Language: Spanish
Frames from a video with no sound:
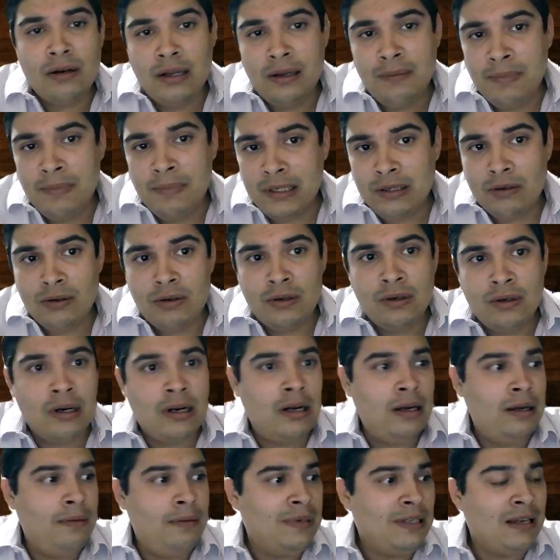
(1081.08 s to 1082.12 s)

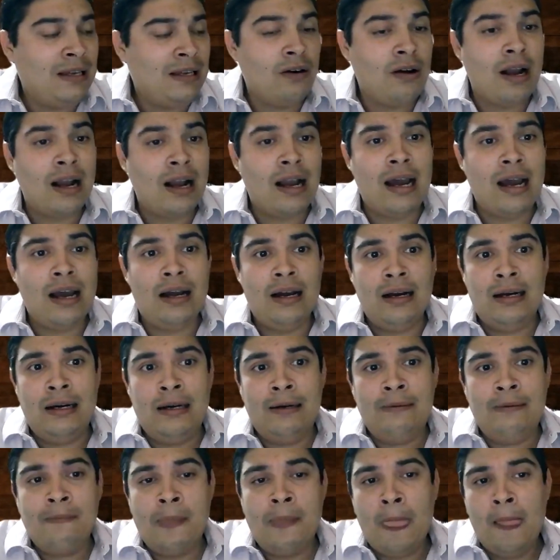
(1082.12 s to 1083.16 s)
empezaron,
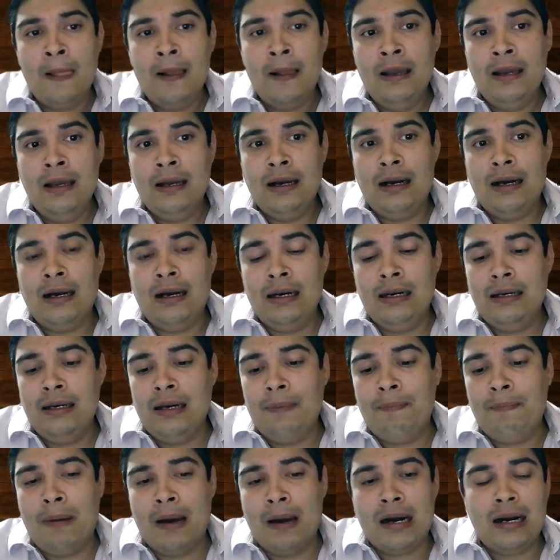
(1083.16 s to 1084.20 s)
a,
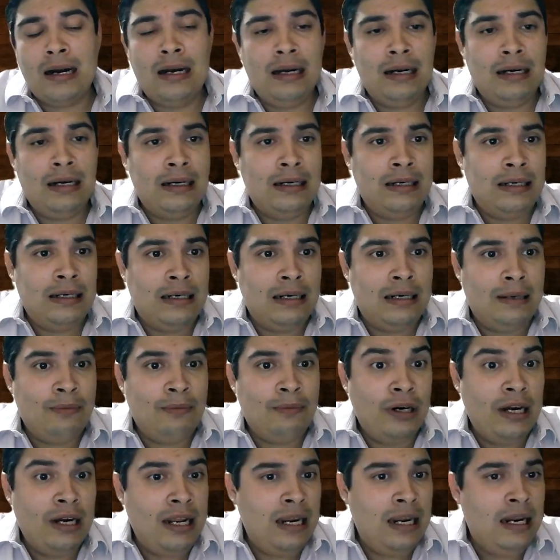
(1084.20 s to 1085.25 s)
las parras a, a
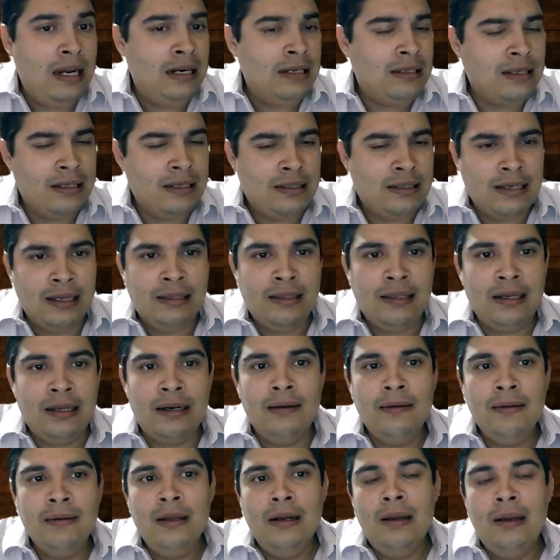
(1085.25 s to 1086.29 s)
morirse,
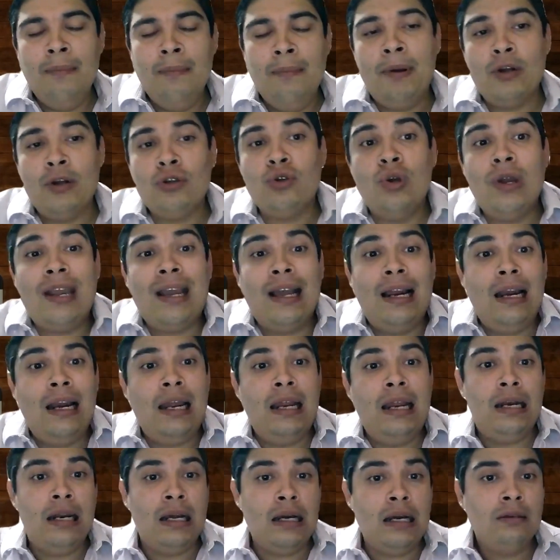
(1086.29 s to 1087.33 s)
etc. Pero su hija
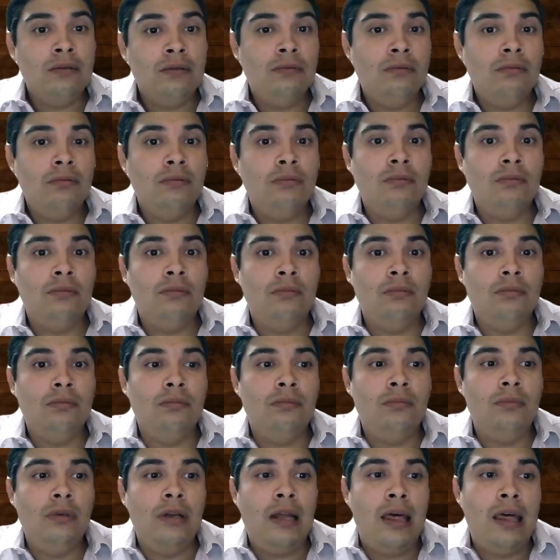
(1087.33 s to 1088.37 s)
Elena,
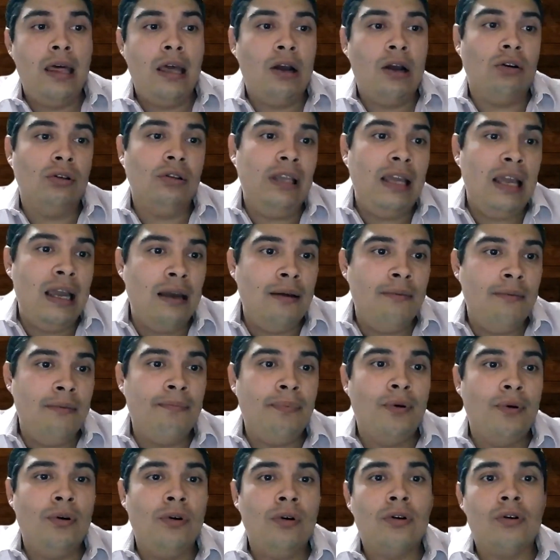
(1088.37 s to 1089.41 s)
le dedicó
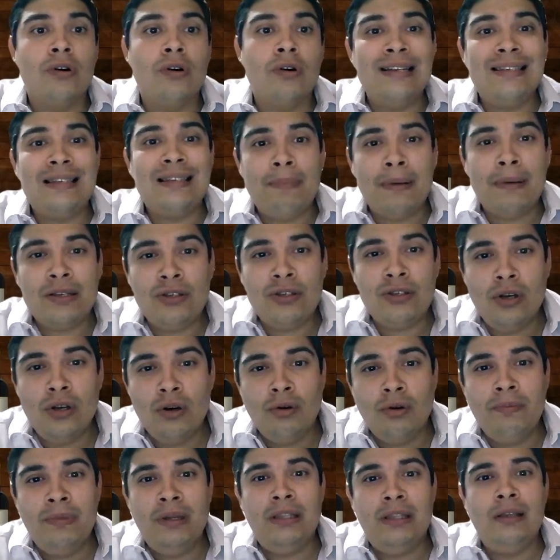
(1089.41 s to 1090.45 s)
tiempo con esa
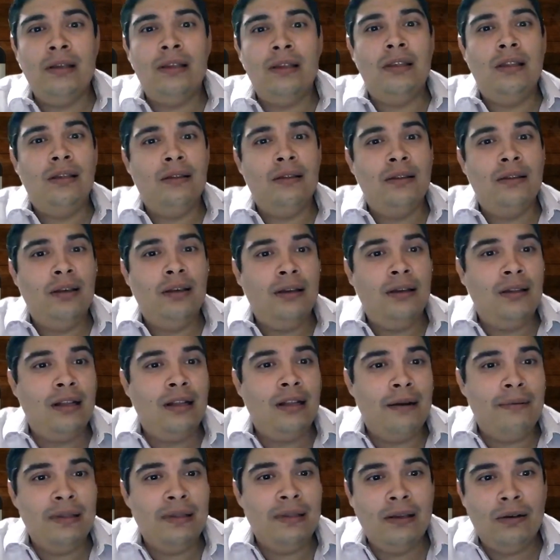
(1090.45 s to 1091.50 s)
pasión de,
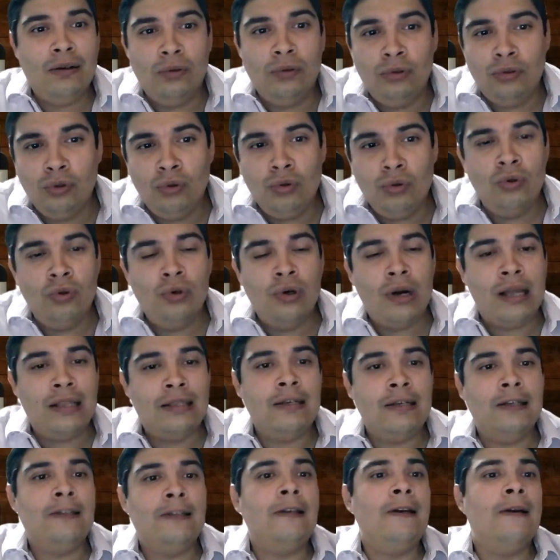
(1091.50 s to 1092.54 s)
la viticultura,
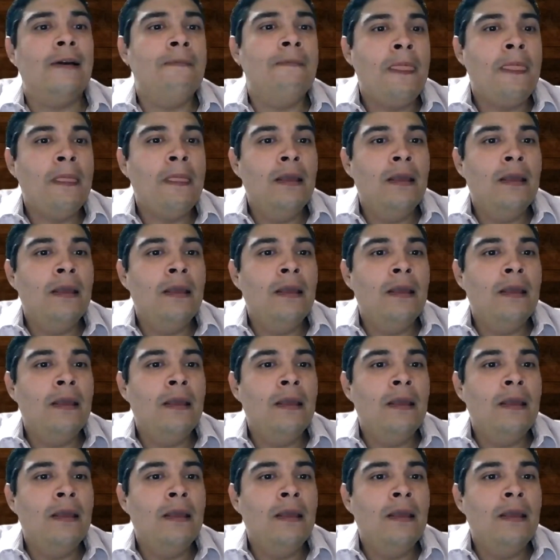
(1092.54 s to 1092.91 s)
etcétera.